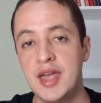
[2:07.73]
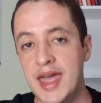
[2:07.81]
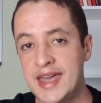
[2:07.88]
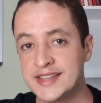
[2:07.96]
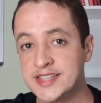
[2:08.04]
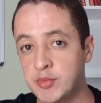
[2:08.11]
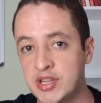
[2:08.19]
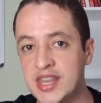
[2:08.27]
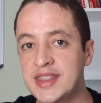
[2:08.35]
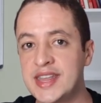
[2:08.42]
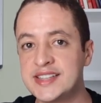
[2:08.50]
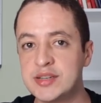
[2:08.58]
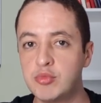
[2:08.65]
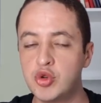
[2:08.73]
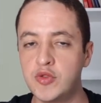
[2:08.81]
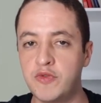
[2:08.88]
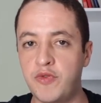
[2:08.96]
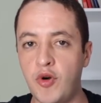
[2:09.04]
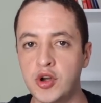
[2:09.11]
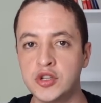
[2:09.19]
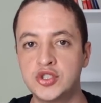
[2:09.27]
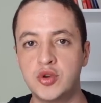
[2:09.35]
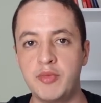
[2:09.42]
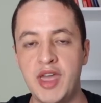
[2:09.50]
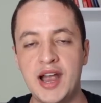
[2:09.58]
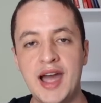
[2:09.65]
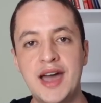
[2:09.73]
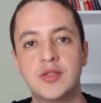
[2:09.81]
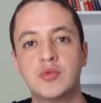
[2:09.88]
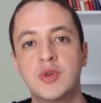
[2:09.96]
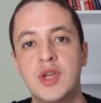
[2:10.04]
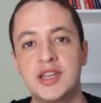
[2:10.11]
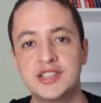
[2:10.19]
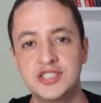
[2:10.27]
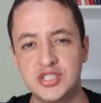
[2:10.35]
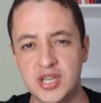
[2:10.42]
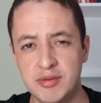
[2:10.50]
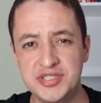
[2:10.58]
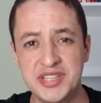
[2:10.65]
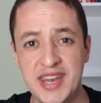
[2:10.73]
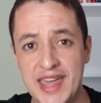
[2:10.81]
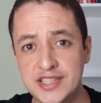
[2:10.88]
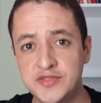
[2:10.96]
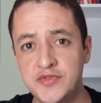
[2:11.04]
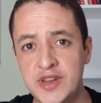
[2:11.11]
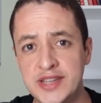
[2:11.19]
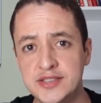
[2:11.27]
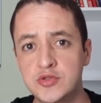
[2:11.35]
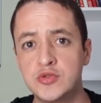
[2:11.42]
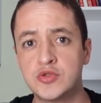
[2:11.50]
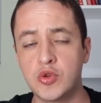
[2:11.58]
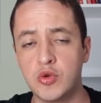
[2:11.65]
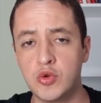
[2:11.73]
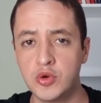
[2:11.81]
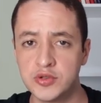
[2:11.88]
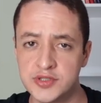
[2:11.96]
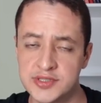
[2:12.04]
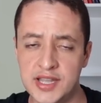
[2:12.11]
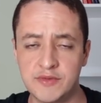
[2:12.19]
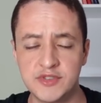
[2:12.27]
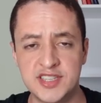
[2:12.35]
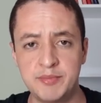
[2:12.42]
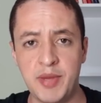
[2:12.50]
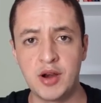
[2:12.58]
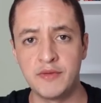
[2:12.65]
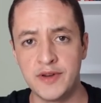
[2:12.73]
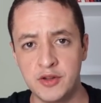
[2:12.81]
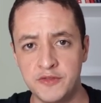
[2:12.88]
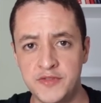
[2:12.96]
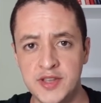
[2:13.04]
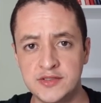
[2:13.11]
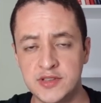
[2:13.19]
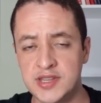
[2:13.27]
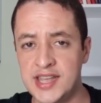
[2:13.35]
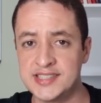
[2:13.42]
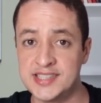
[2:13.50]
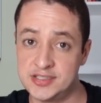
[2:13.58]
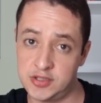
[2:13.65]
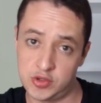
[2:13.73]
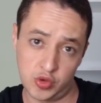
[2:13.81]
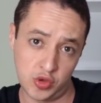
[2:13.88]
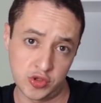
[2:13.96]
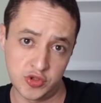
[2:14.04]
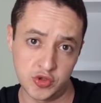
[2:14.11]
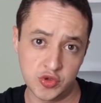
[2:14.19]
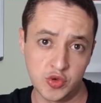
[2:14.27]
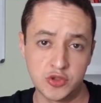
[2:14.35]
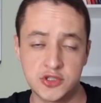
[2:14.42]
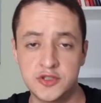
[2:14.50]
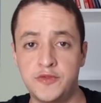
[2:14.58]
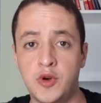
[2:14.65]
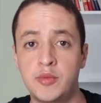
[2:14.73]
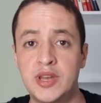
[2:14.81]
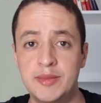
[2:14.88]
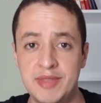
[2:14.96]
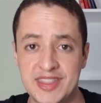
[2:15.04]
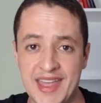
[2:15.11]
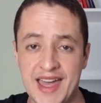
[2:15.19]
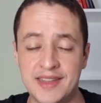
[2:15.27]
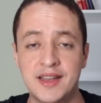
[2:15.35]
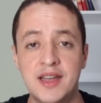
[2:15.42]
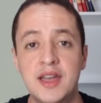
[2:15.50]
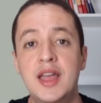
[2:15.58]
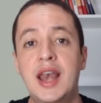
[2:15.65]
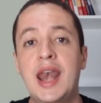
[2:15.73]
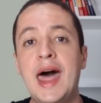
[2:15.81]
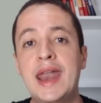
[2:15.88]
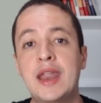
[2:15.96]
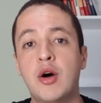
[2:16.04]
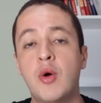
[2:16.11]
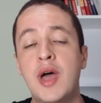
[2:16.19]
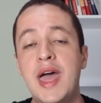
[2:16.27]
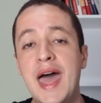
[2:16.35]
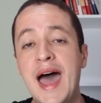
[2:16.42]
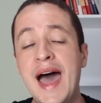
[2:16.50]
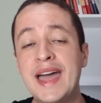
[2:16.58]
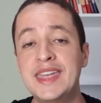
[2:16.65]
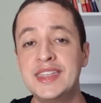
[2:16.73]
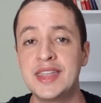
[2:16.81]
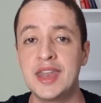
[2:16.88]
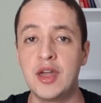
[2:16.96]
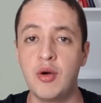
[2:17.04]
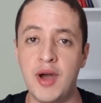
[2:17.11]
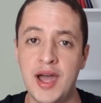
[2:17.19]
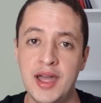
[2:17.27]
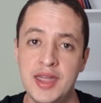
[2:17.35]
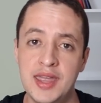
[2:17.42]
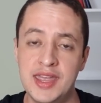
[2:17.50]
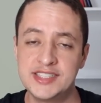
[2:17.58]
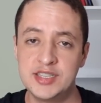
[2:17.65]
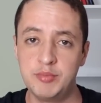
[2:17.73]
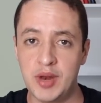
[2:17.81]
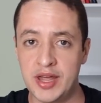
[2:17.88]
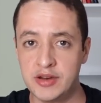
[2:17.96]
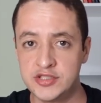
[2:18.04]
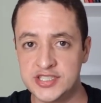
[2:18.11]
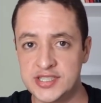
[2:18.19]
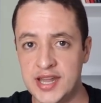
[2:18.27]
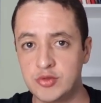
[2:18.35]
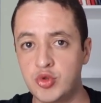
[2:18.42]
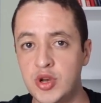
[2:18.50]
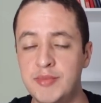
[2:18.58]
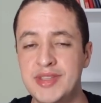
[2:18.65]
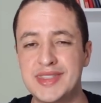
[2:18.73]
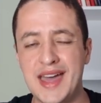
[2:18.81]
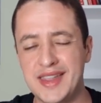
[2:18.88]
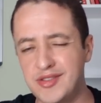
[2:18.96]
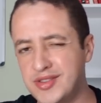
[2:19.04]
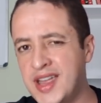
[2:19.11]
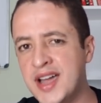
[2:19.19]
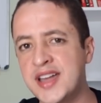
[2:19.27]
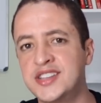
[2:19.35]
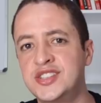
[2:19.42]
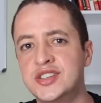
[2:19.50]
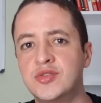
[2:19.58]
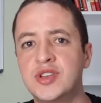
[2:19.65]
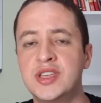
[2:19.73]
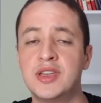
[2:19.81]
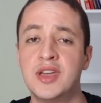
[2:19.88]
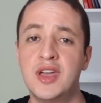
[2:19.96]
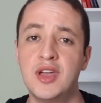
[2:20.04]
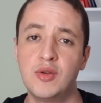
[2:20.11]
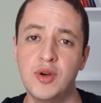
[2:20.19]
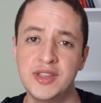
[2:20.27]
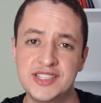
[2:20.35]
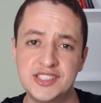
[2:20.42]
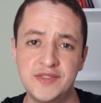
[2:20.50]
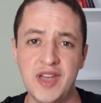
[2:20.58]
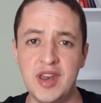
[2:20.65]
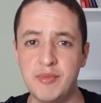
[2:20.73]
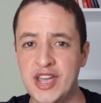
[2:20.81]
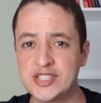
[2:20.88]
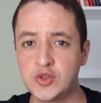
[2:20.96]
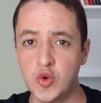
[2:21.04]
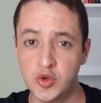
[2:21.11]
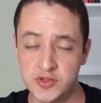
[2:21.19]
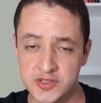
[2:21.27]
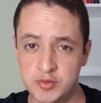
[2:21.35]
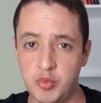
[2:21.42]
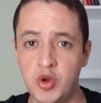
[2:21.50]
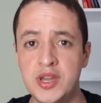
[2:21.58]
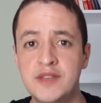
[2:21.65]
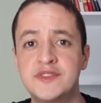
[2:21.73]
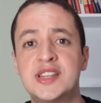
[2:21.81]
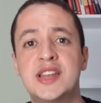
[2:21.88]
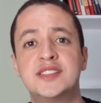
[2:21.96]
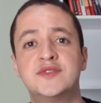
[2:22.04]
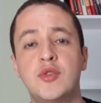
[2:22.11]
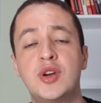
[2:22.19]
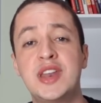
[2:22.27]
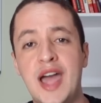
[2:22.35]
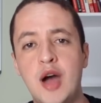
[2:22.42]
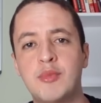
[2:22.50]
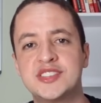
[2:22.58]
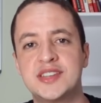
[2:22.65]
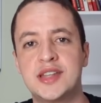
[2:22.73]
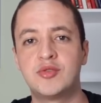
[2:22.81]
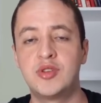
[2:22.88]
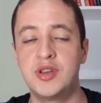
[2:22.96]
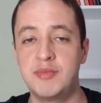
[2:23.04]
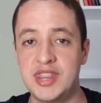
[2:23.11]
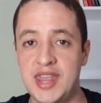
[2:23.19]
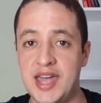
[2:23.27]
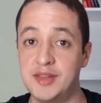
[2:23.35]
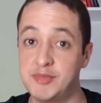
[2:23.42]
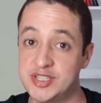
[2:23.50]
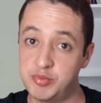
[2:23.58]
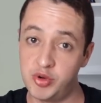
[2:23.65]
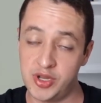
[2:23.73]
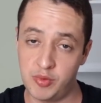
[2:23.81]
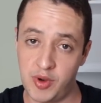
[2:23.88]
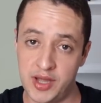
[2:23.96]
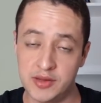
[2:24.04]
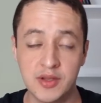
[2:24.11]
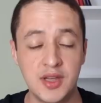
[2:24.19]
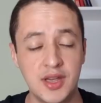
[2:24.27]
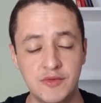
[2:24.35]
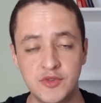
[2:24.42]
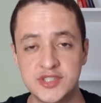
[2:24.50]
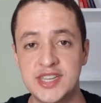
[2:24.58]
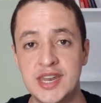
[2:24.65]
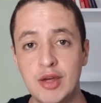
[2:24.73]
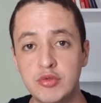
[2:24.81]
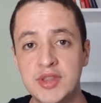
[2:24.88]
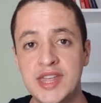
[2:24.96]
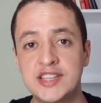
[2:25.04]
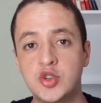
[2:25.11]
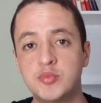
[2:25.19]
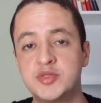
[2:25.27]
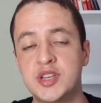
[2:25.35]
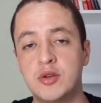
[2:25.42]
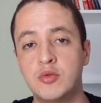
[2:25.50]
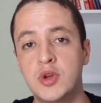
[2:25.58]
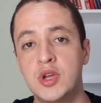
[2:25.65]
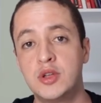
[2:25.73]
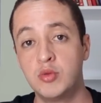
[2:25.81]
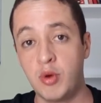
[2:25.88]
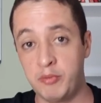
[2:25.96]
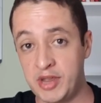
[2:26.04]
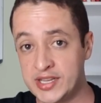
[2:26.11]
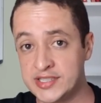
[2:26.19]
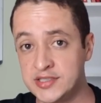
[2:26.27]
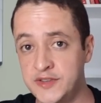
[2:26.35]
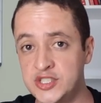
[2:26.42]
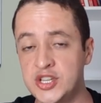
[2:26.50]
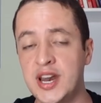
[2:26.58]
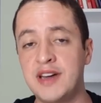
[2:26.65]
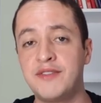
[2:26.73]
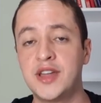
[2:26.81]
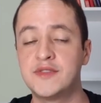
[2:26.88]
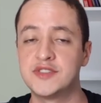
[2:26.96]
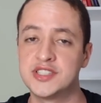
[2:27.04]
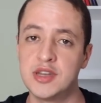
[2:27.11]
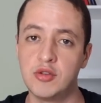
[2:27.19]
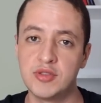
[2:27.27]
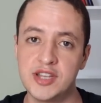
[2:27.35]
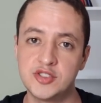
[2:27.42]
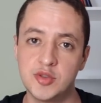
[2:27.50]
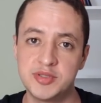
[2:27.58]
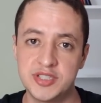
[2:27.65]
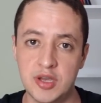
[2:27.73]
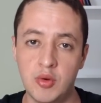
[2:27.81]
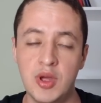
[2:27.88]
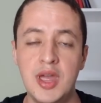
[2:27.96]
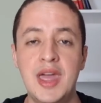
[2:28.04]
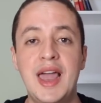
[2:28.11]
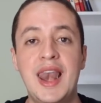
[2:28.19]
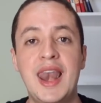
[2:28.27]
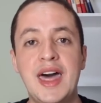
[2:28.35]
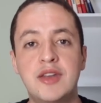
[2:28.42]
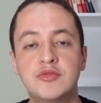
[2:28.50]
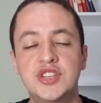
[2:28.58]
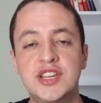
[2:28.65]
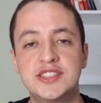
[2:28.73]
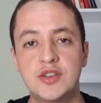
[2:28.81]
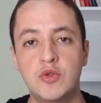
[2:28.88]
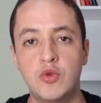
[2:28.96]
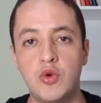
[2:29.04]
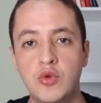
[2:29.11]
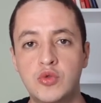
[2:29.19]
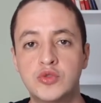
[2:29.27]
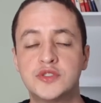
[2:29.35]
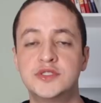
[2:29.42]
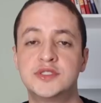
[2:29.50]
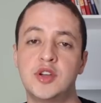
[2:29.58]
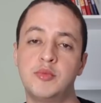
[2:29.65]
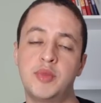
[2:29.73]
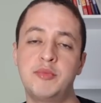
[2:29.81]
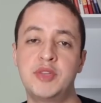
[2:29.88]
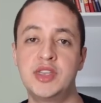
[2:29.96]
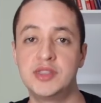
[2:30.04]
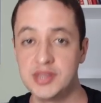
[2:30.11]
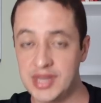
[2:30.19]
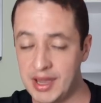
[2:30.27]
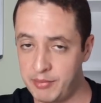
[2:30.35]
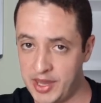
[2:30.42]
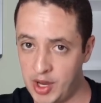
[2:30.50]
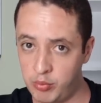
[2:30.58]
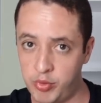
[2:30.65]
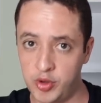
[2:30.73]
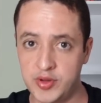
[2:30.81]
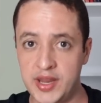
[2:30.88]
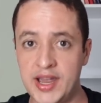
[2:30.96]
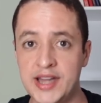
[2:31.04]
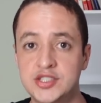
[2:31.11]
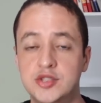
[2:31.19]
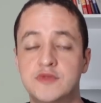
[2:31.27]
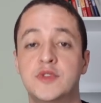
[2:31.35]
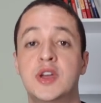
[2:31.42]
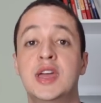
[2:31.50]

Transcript: Essa é uma tendência muito forte no mercado, que a gente chama de Netflix dos concursos, né? Que você paga um valor fixo e tem acesso a todos os cursos de forma ilimitada. Lá não ainda não há esse plano de assinatura limitada. Eu até acredito que quando eles tiverem mais cursos disponíveis, eles vão criar uma assinatura limitada. Mas por enquanto, você não tem essa opção. No momento que esse vídeo é gravado, você não tem essa opção lá no Direção Concursos. Então, para mim, também é um ponto negativo.